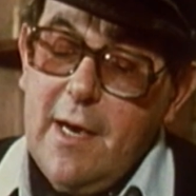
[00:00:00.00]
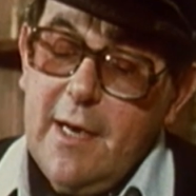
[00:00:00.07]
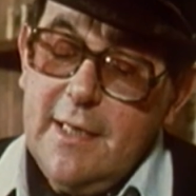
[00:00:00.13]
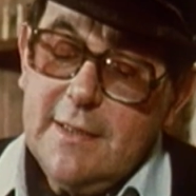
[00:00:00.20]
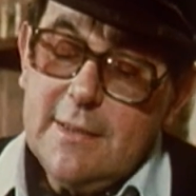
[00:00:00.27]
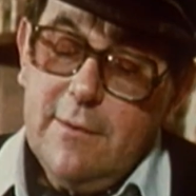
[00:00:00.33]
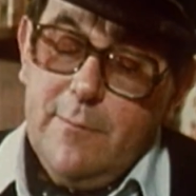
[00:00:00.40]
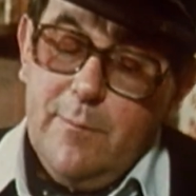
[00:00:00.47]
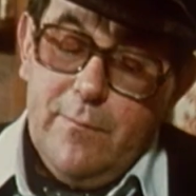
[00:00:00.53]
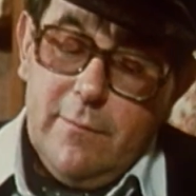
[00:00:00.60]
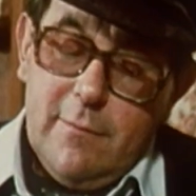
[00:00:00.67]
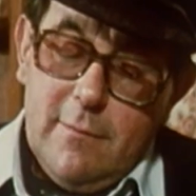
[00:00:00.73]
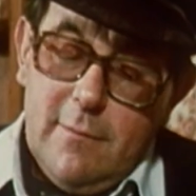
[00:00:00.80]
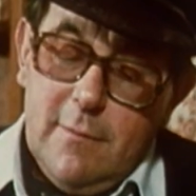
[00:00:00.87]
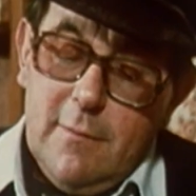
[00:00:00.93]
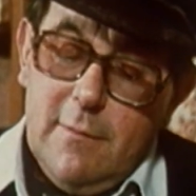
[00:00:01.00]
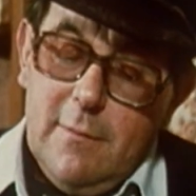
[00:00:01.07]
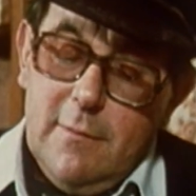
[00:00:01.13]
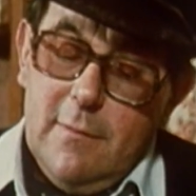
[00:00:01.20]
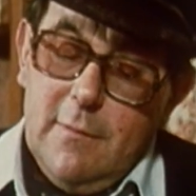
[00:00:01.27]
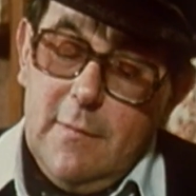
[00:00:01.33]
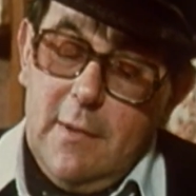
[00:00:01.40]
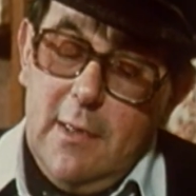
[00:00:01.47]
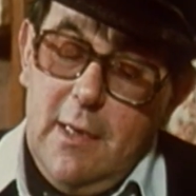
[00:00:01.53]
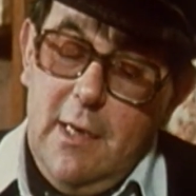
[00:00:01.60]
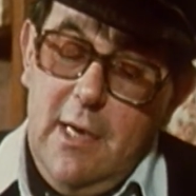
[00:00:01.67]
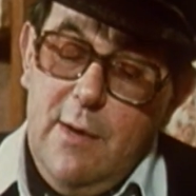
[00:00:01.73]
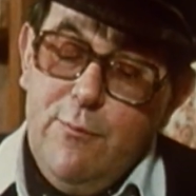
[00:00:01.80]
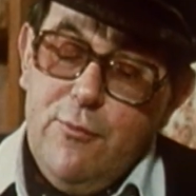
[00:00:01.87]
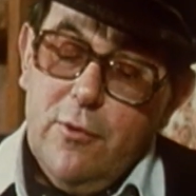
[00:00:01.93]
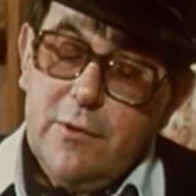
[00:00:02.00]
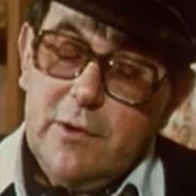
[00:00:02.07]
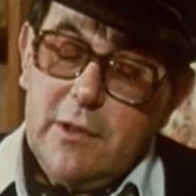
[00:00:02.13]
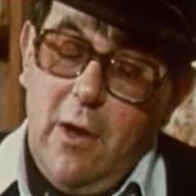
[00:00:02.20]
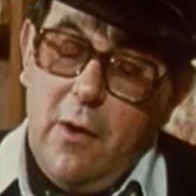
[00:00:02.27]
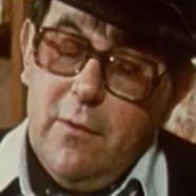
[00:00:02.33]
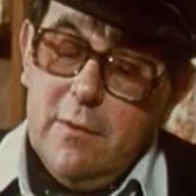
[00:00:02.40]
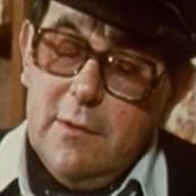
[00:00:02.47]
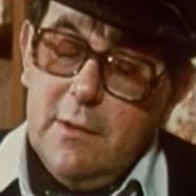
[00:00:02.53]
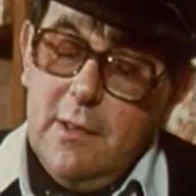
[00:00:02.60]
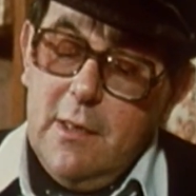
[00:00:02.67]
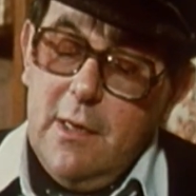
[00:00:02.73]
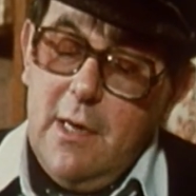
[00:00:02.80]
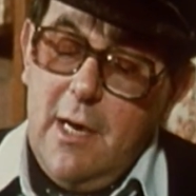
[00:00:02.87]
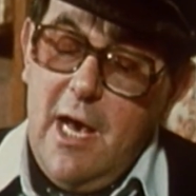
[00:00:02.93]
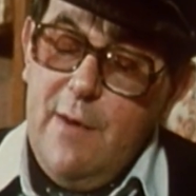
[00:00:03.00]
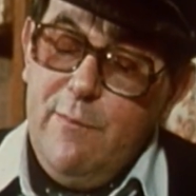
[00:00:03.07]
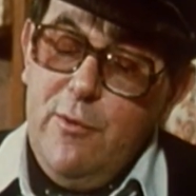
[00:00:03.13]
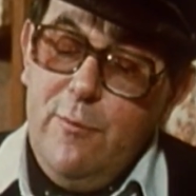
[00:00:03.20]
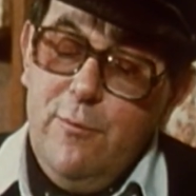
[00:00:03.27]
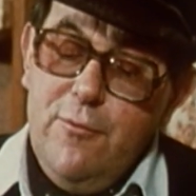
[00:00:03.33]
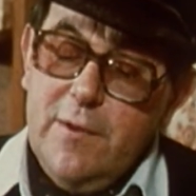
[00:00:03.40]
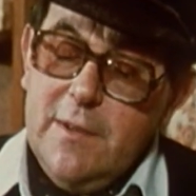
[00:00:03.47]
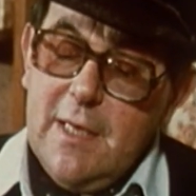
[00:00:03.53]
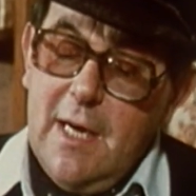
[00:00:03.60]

la raison. Et pourtant, un peu plus